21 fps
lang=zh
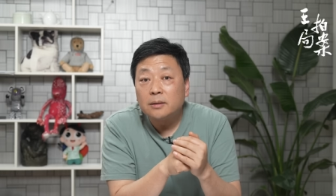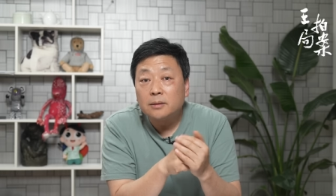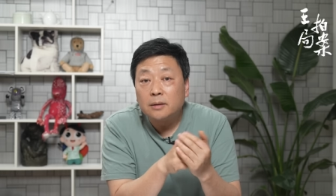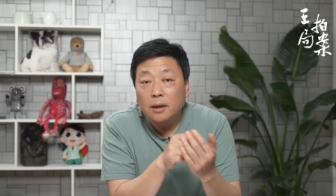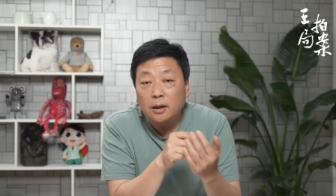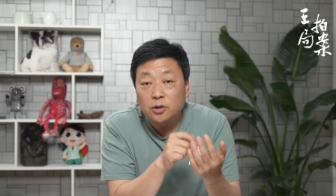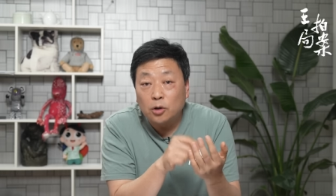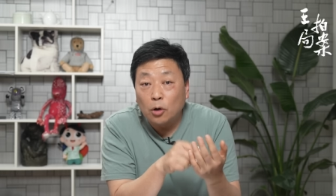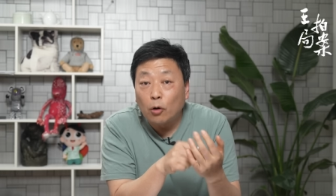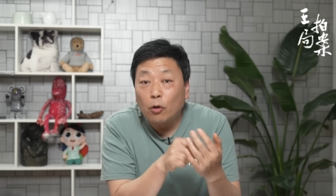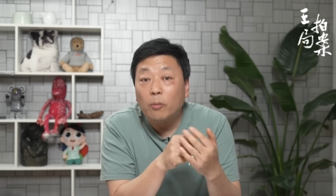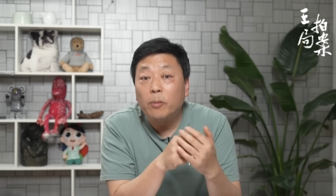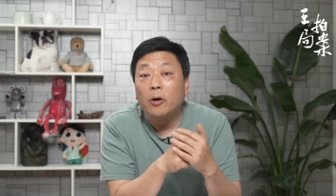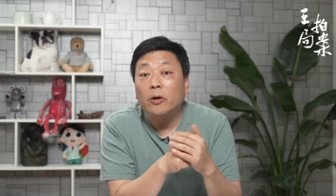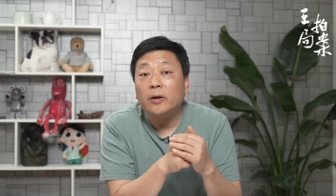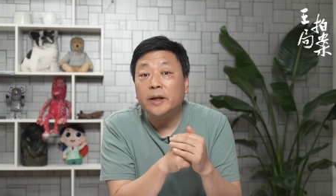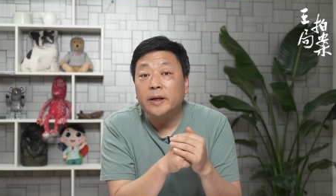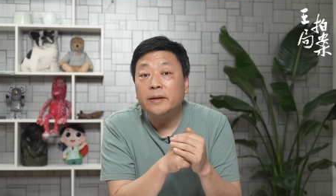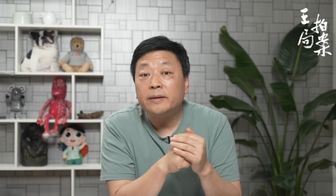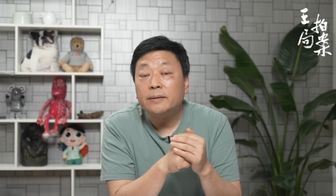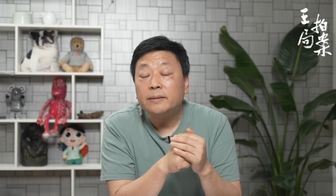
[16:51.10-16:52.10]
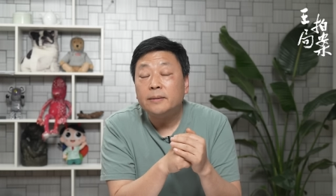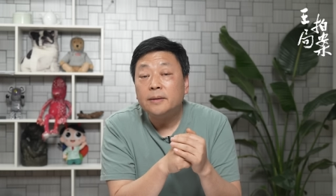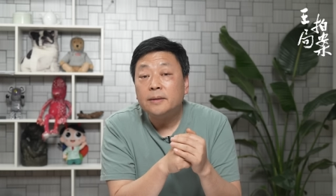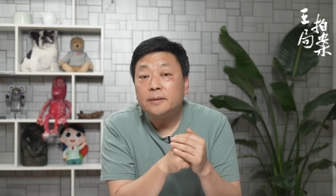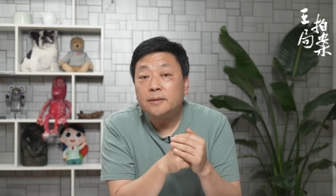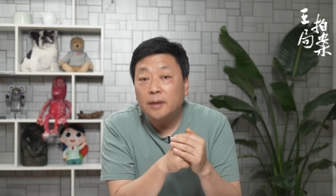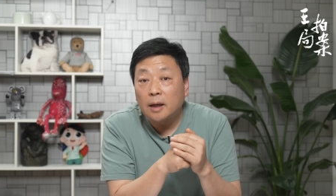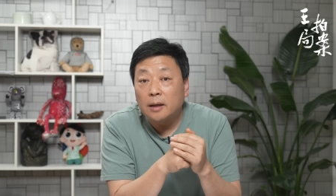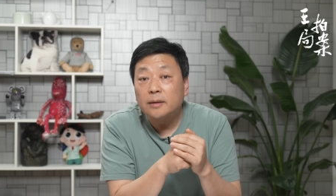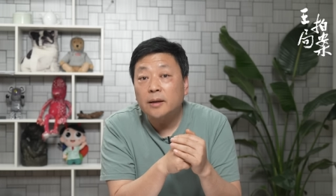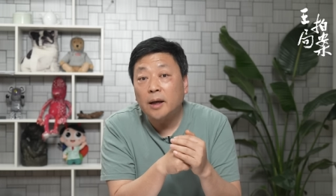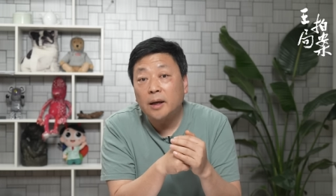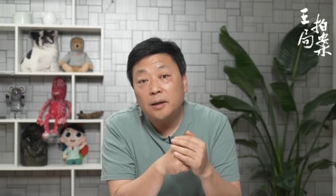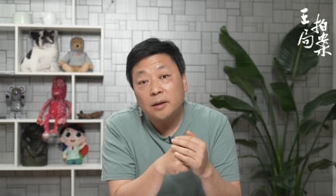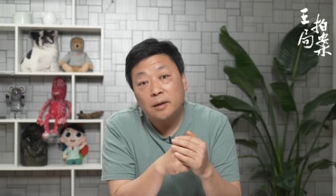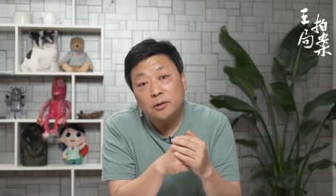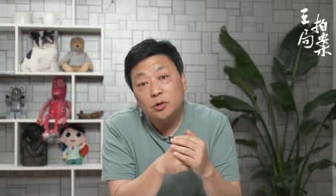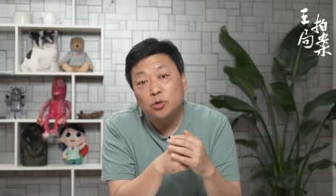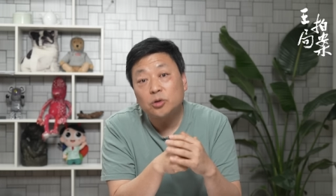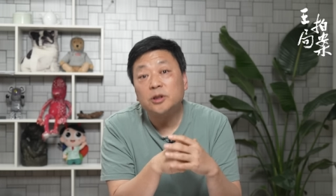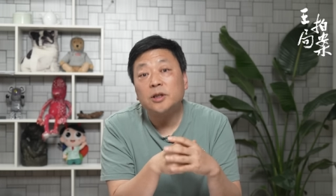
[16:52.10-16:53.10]
啊，就侯宝林。当年
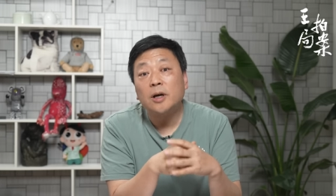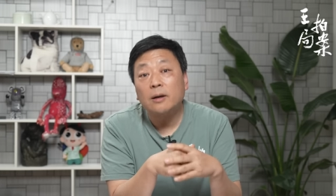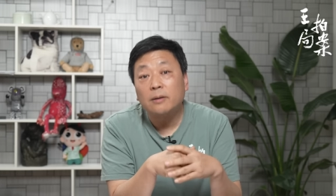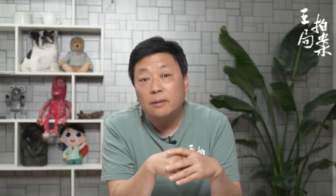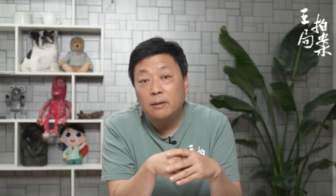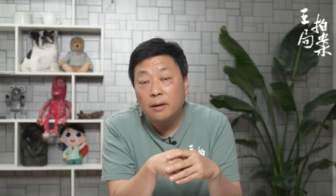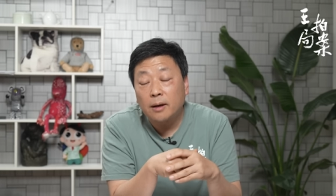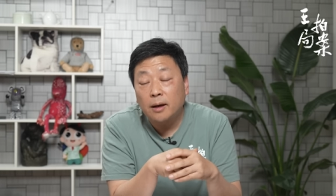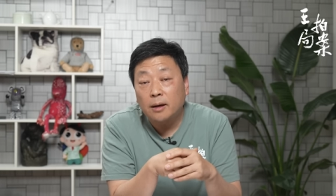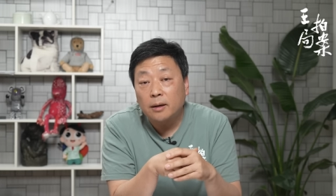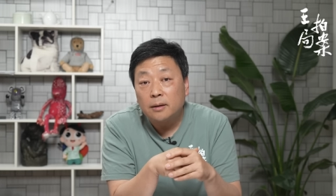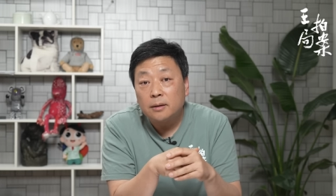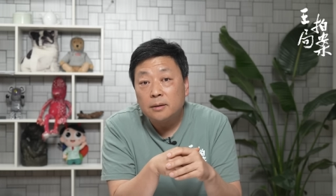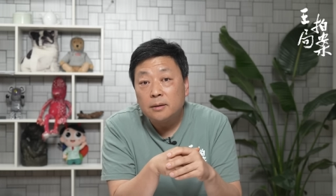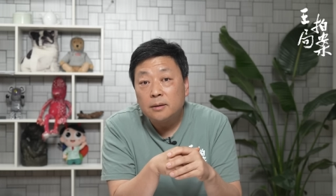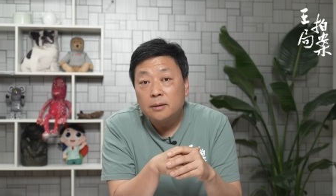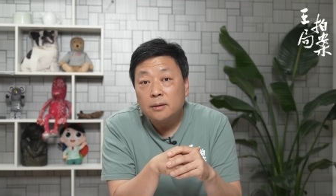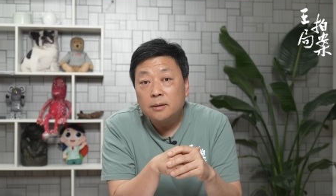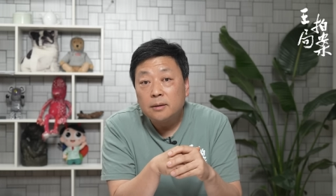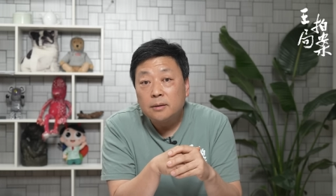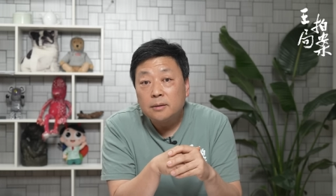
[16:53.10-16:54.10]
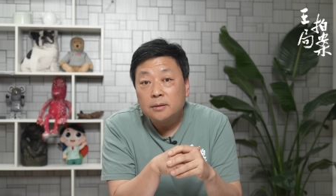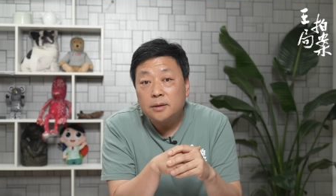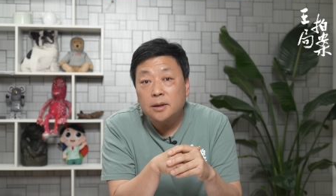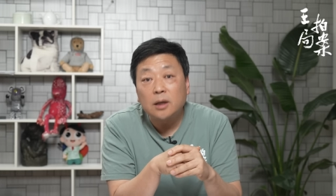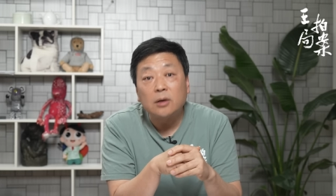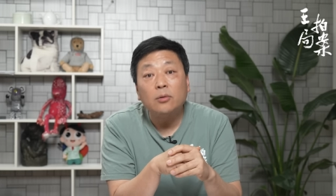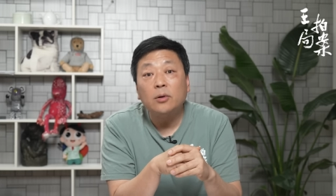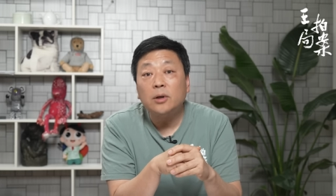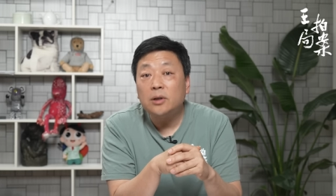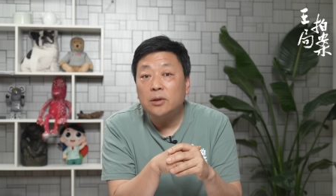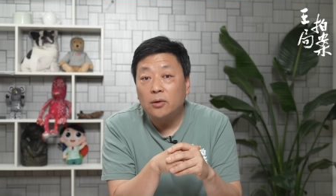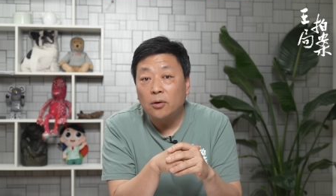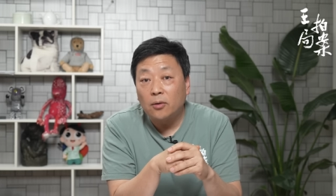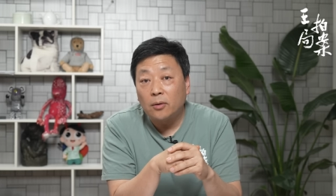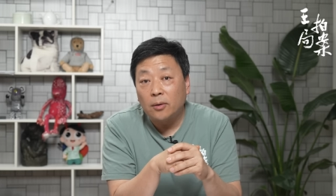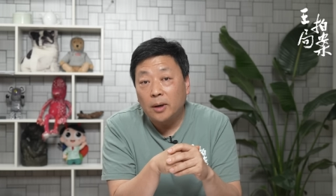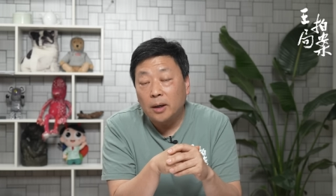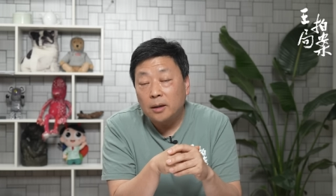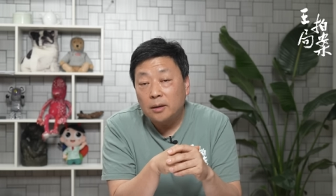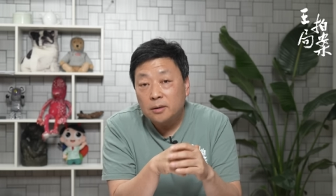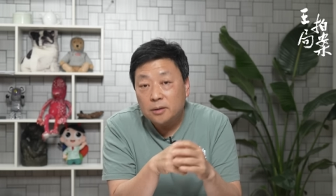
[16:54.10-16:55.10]
说相声呢，建国以后
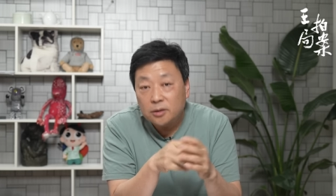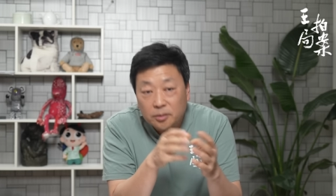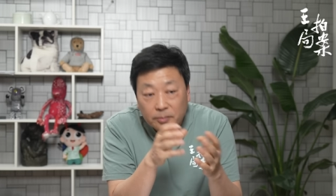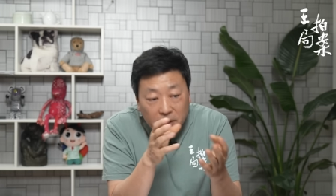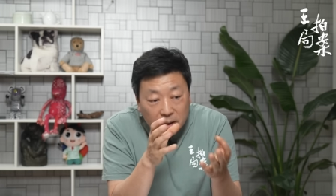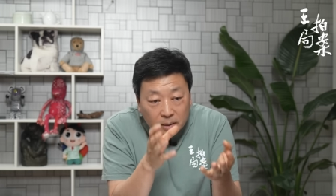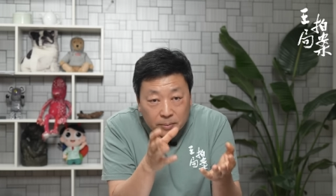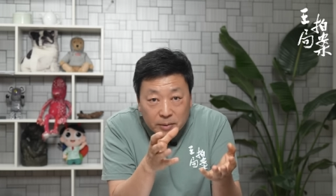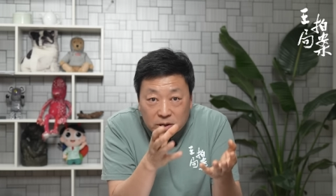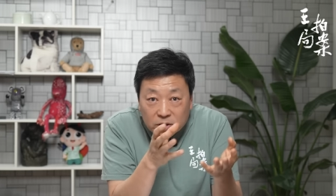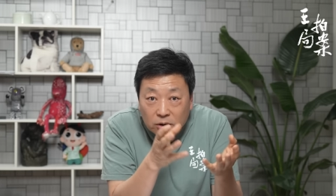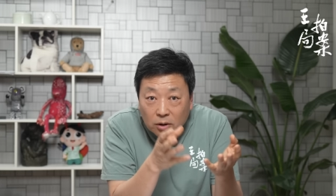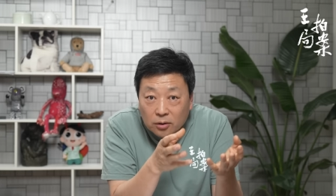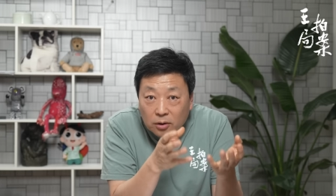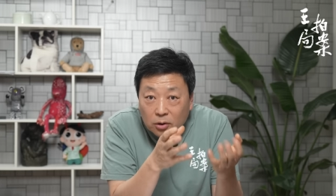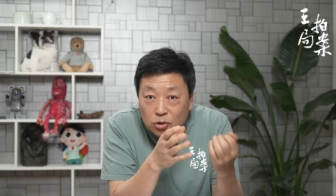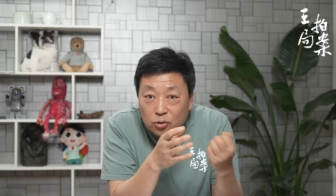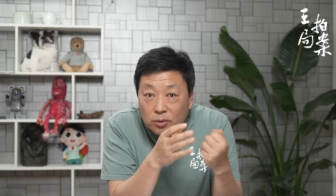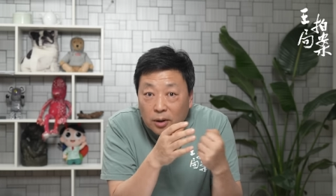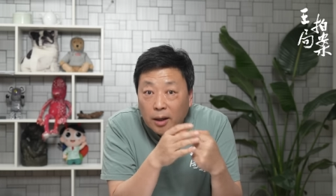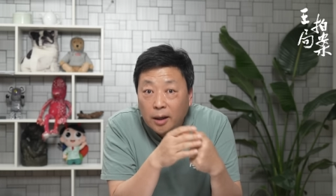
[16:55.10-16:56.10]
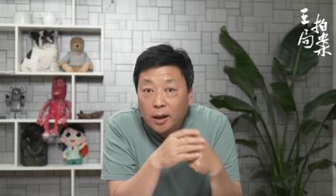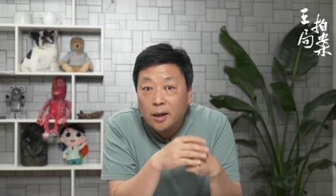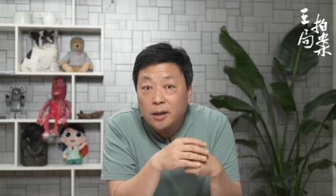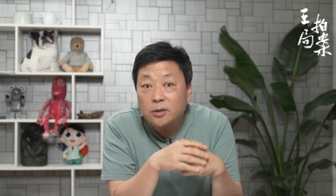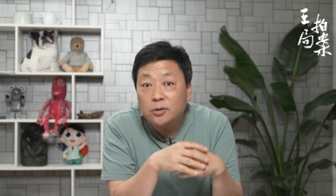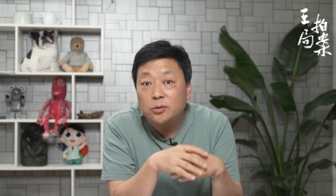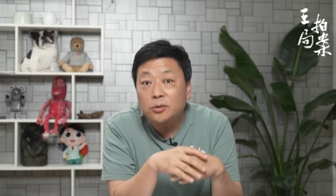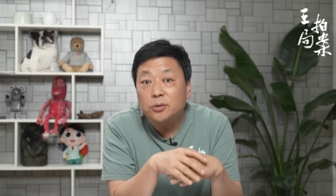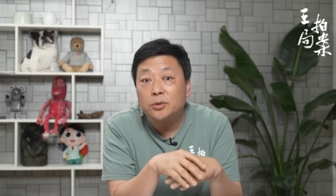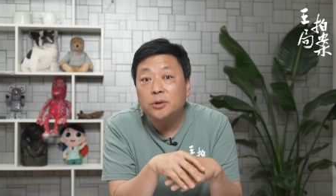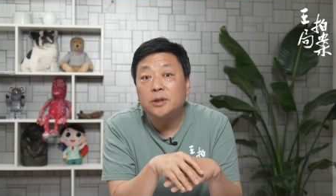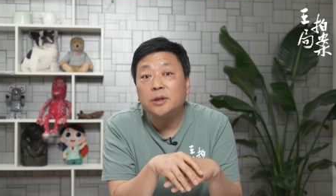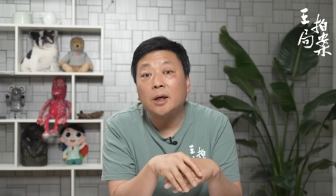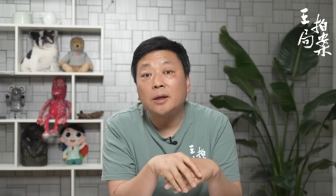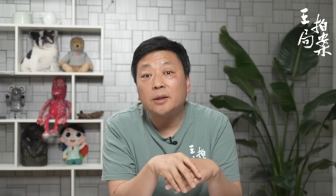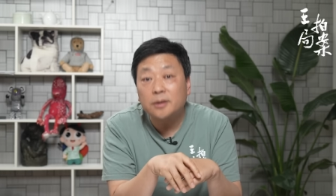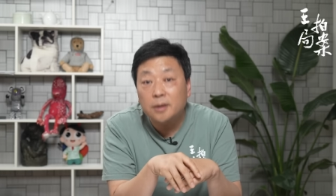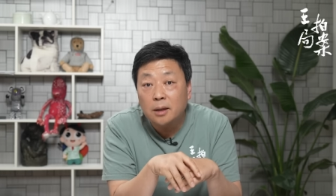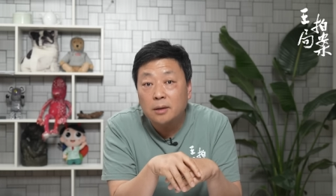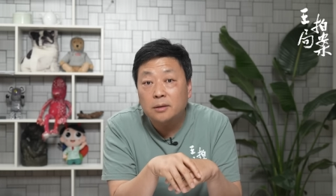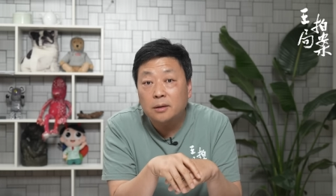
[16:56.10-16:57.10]
啊，就把他们叫到中南海里头去讲
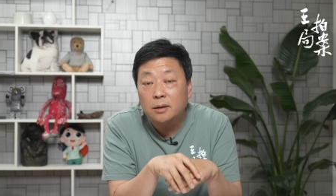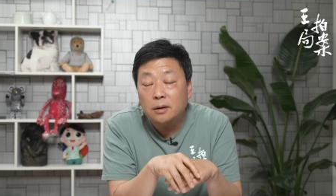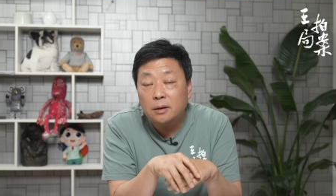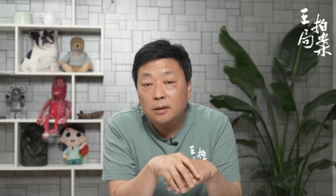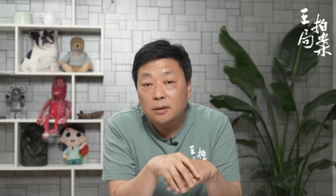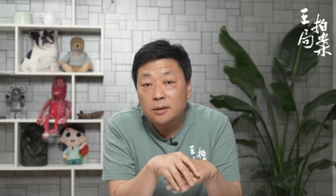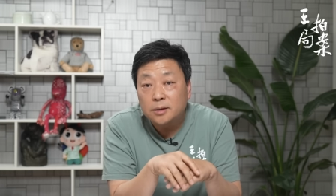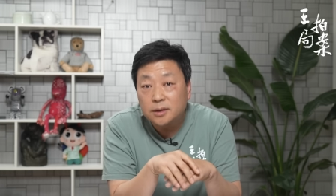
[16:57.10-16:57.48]
相声。